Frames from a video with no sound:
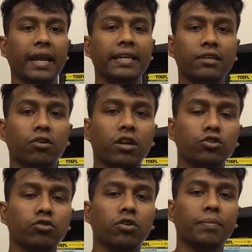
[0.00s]
এটি করার
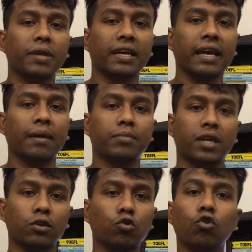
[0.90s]
জন্য আপনাকে
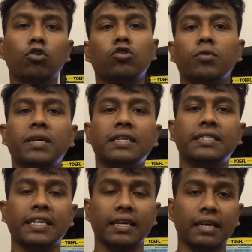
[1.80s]
আপনার গুগল ক্রোমের
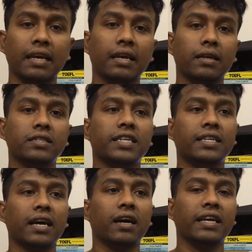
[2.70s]
যে
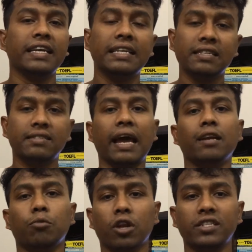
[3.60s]
যেটা হিডেন
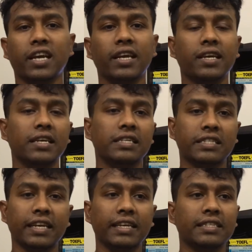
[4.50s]
সাইট বলা যায়
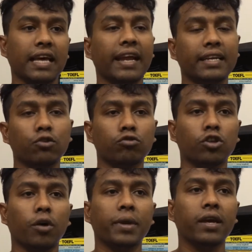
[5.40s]
সেই সাইটে
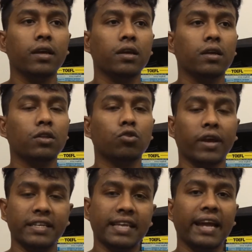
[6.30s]
ঢুকতে হবে তো
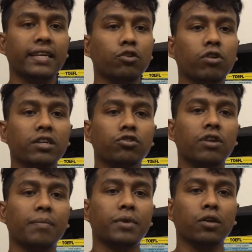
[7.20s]
এই সাইটে ঢোকার
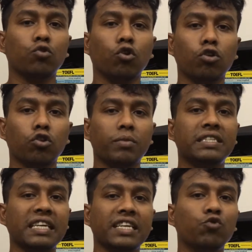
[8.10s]
জন্য আপনার গুগল ক্রোমের
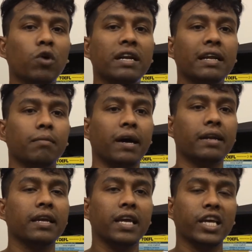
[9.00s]
যে ইউআরএল
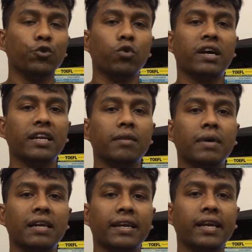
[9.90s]
বার ইউআরএল
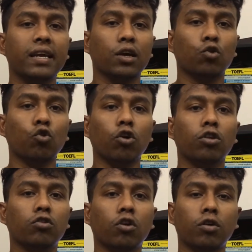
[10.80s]
বারে
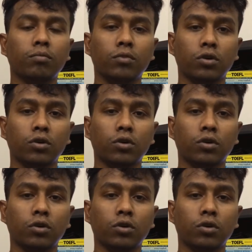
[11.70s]
গুগল ক্রোম